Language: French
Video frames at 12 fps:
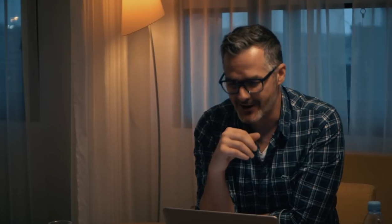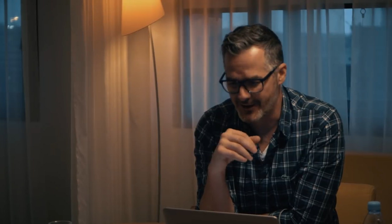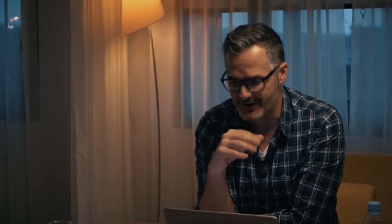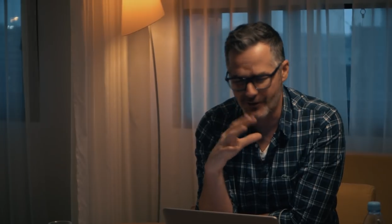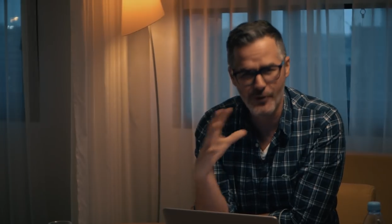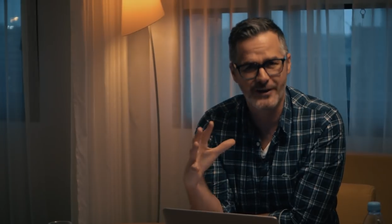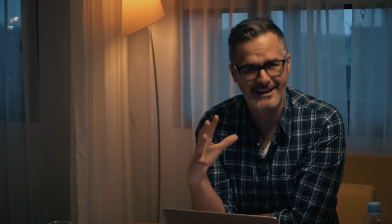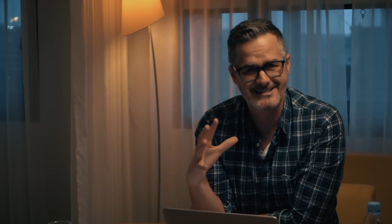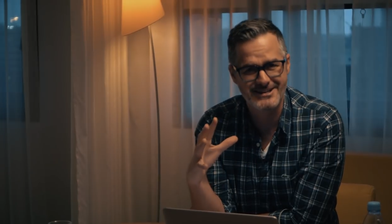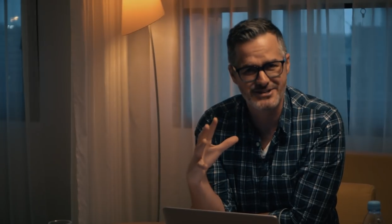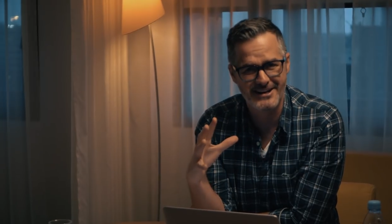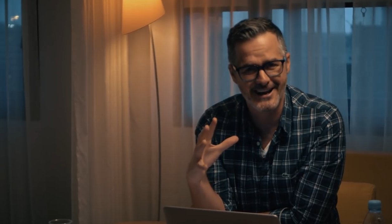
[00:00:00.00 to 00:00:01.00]
Un gros
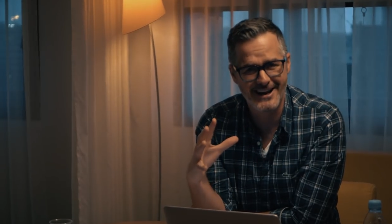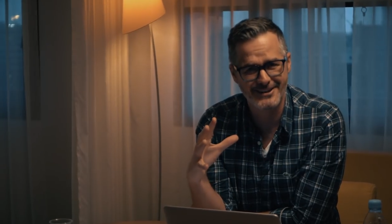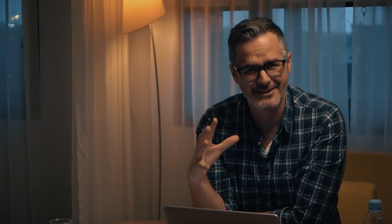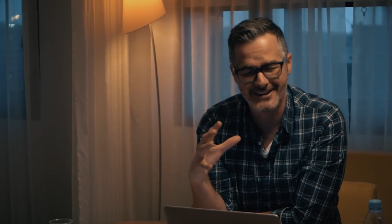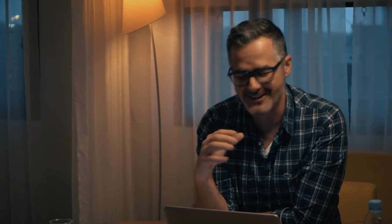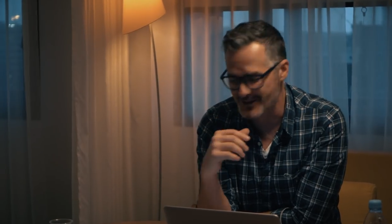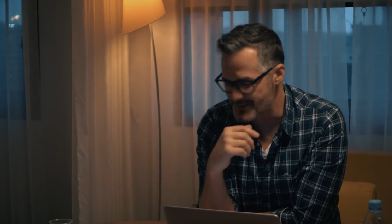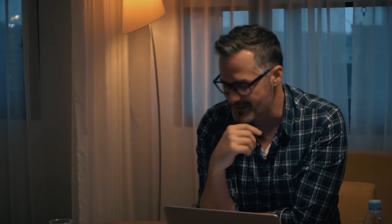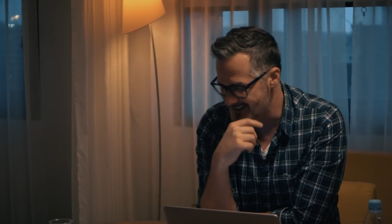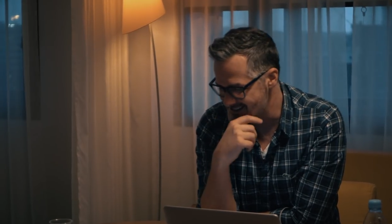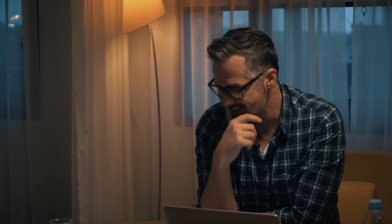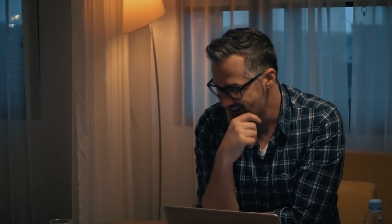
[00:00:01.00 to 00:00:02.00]
quartier général, notre
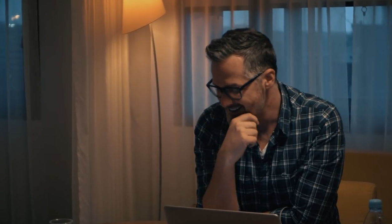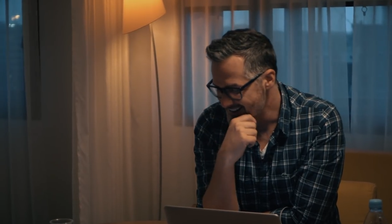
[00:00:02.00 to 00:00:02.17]
entreprise.